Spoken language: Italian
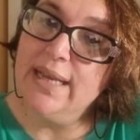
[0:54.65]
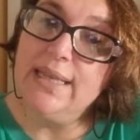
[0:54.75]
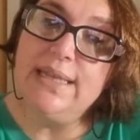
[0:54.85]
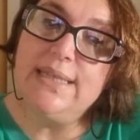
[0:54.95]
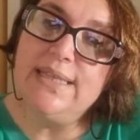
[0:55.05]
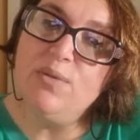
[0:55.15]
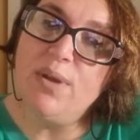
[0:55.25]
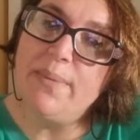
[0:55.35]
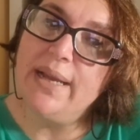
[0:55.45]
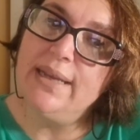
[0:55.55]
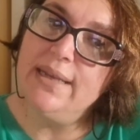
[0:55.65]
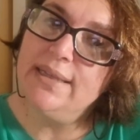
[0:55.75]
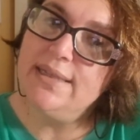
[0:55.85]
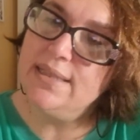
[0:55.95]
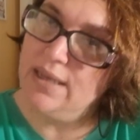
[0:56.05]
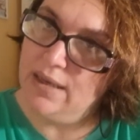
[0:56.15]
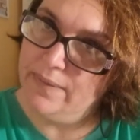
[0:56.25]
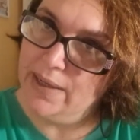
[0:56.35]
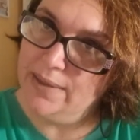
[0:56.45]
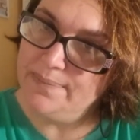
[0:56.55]
inizia una macchina da
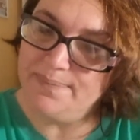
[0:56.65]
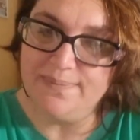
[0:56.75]
scrivere,